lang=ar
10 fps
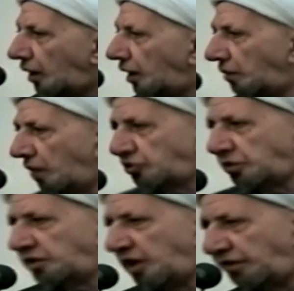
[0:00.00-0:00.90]
الإمام
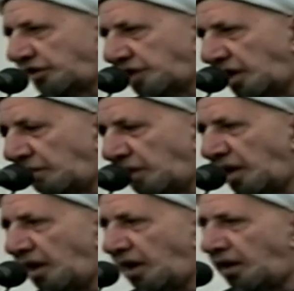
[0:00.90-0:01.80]
بن جعفر سلام
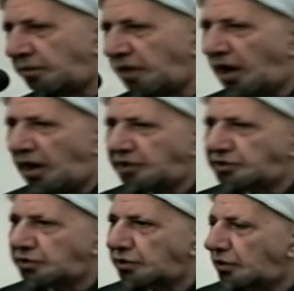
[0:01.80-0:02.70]
الله عليه بالحج
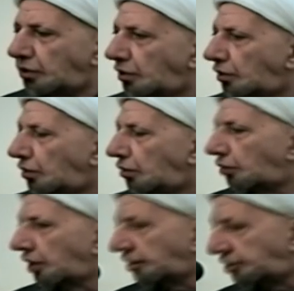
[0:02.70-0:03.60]

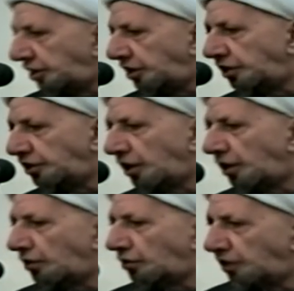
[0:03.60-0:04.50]
والرشيد
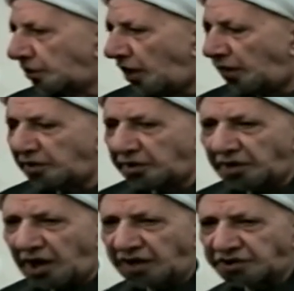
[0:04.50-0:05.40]
إجا وإجا محمد
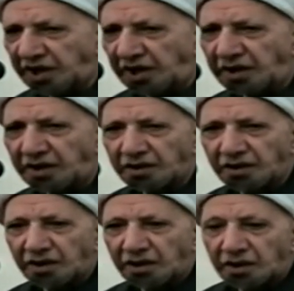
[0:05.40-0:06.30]
بن الحسن
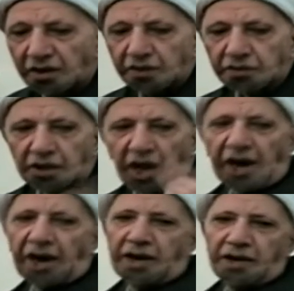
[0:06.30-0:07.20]

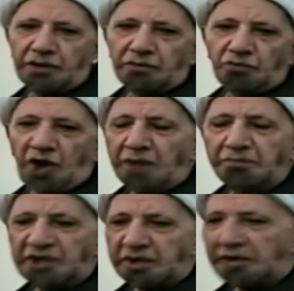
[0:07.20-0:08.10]
طرح
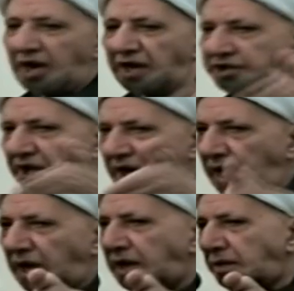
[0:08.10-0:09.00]
محمد بن الحسن
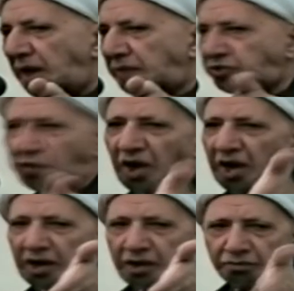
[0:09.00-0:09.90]
على الإمام
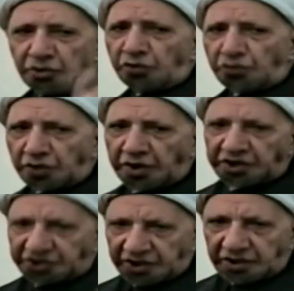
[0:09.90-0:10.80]
سؤال بحضور
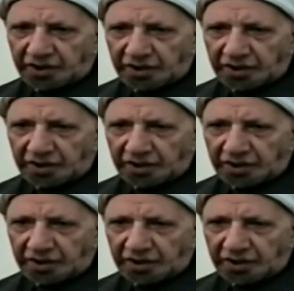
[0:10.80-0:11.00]
الرشيد